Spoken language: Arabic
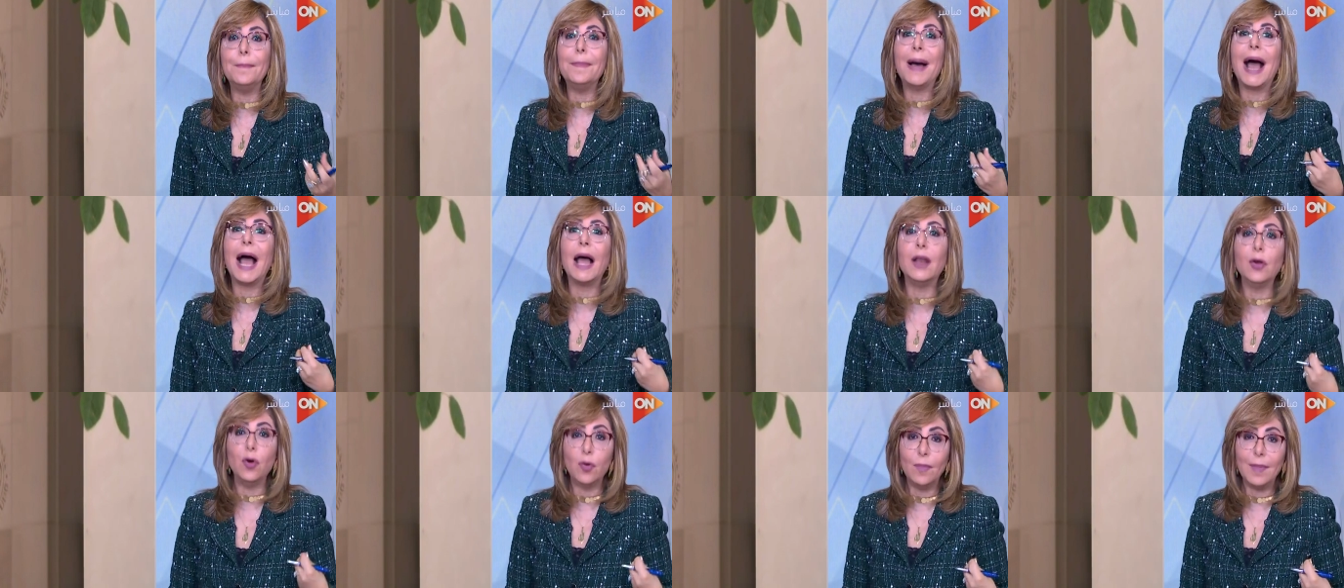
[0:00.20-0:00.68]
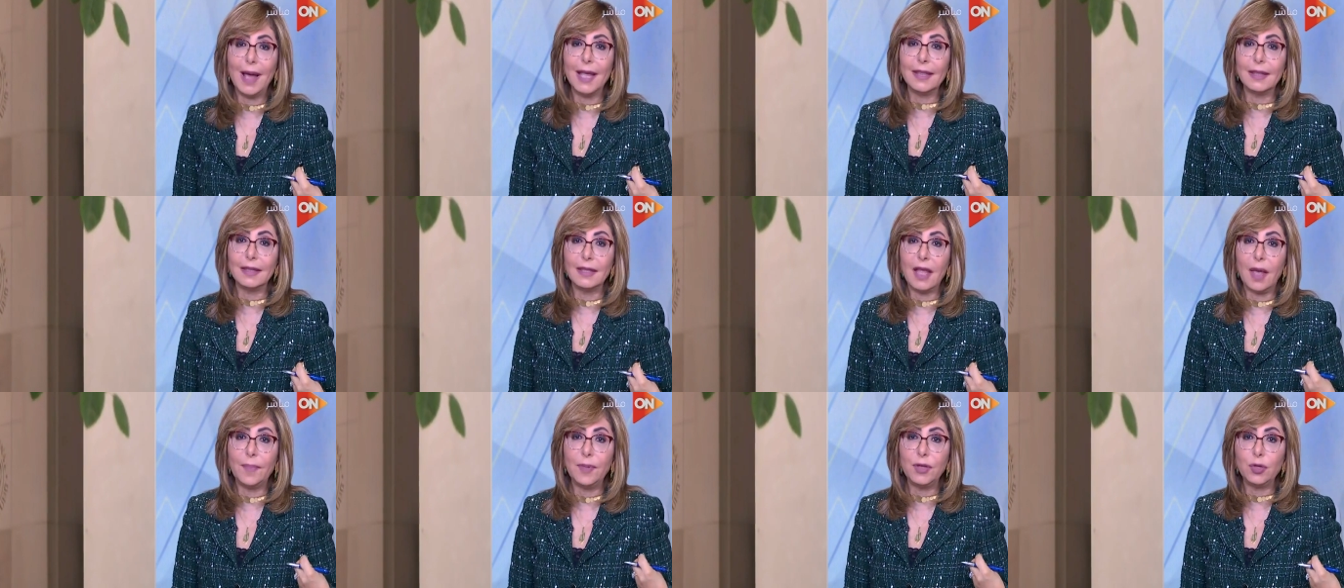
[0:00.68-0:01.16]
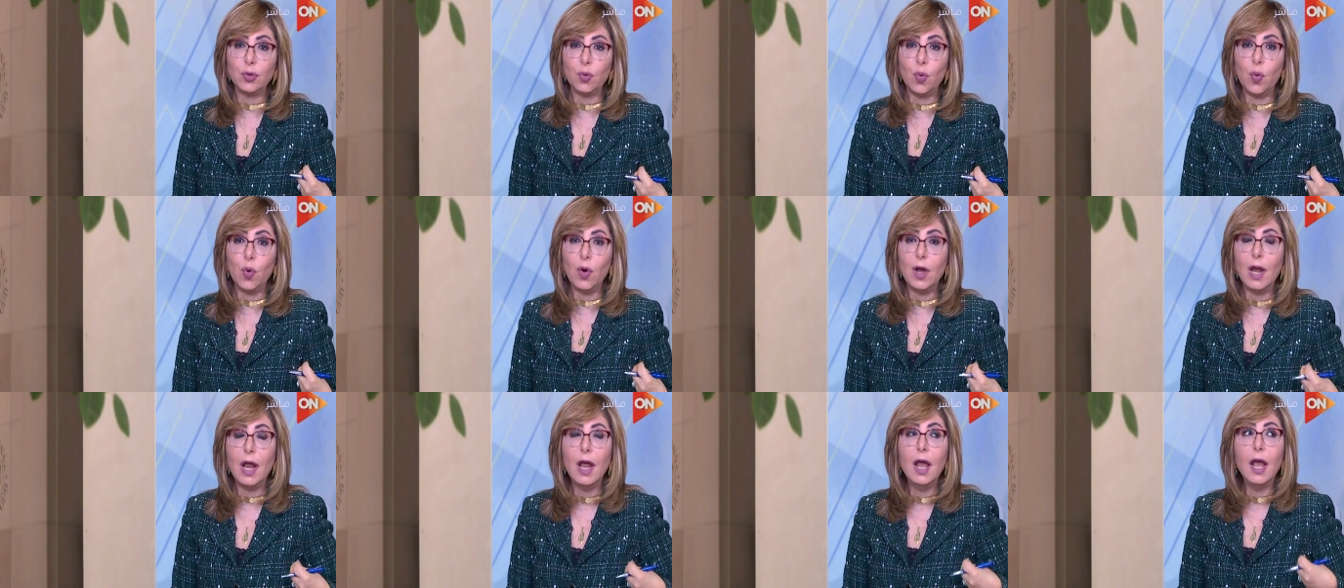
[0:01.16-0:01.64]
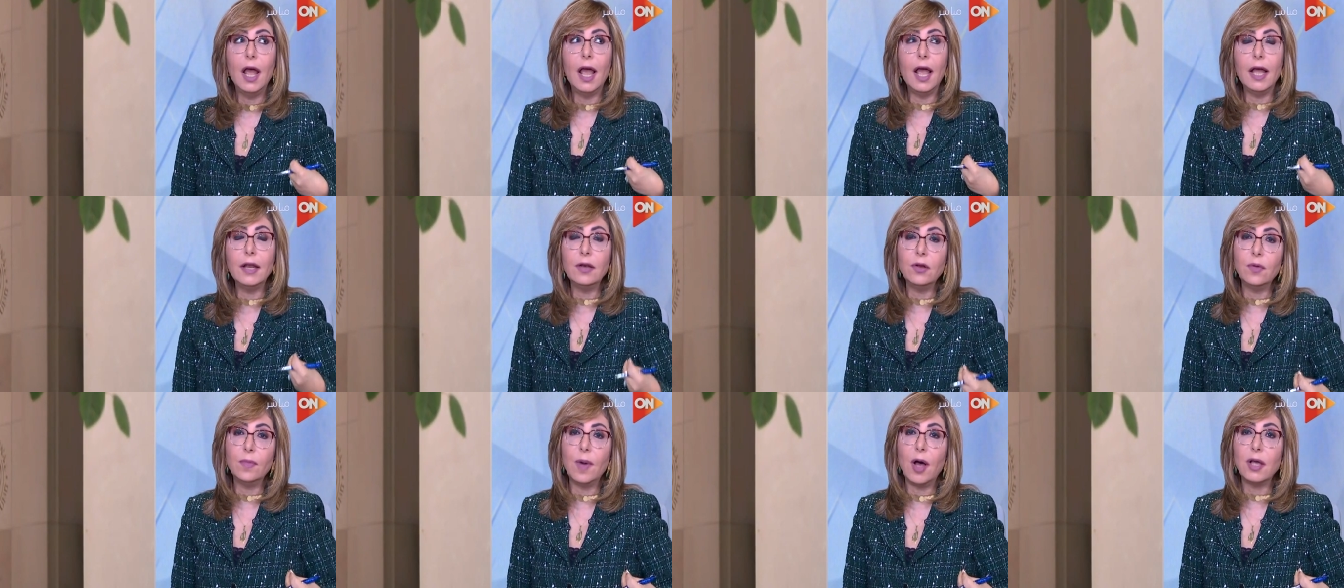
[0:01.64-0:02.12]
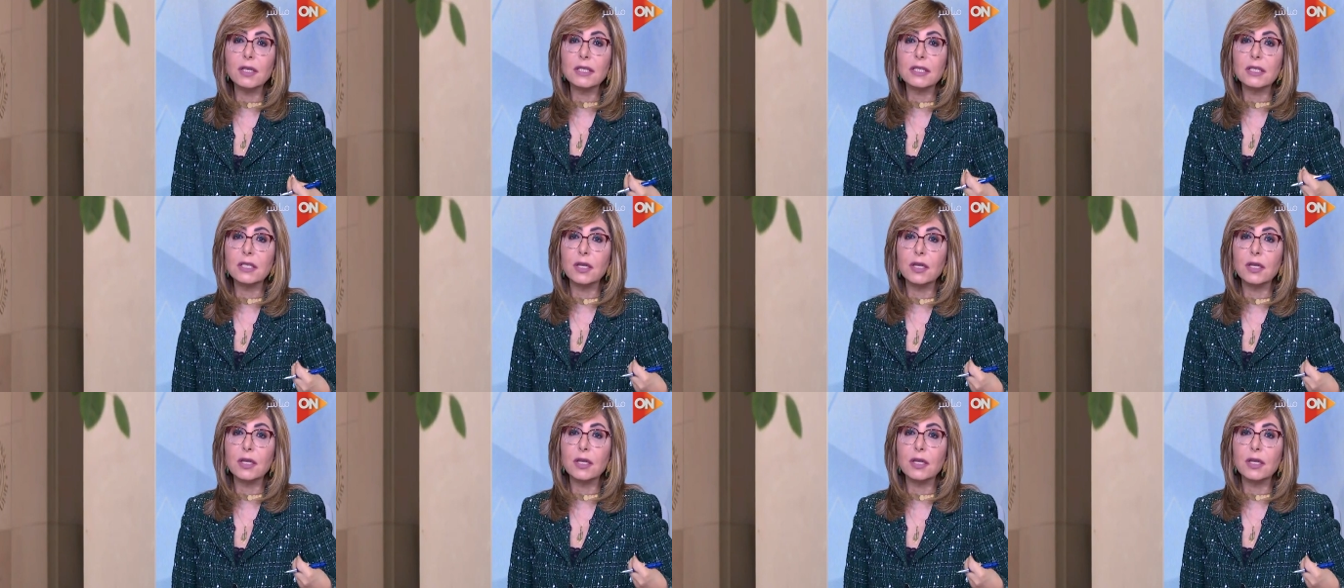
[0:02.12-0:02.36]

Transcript: معلوماتنا بتقول ان مصر